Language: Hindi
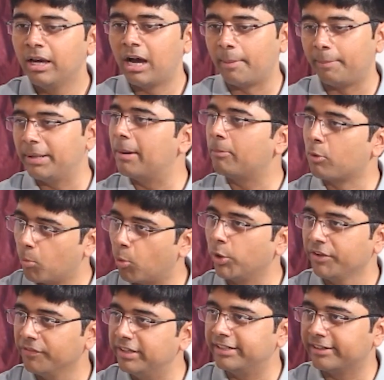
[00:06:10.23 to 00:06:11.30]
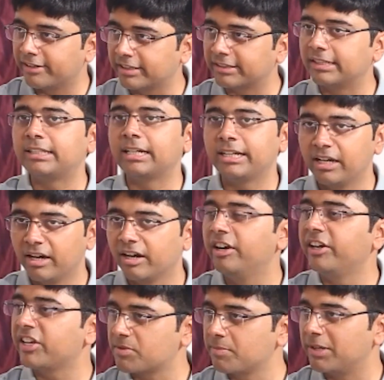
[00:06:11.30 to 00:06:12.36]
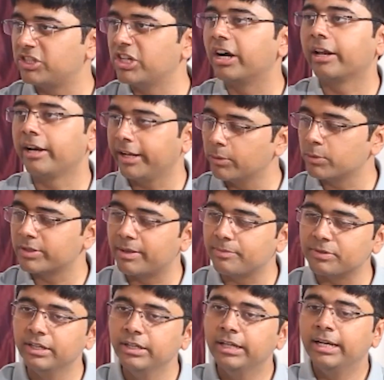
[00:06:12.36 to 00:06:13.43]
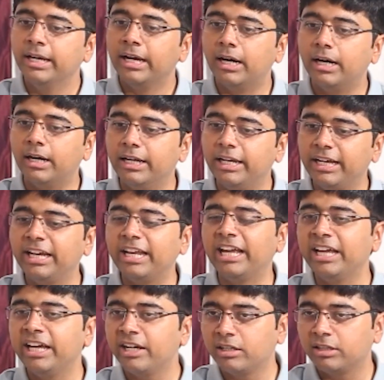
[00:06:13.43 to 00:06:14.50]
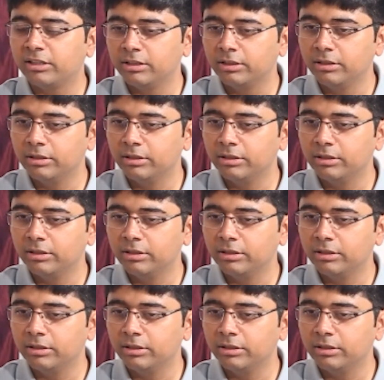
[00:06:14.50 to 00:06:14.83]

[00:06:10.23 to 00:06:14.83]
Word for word: अपने आप को मोटिवेटेड रखता था कि अगले टेस्ट में अच्छा करेंगे उस हिसाब से uh, लेकिन एक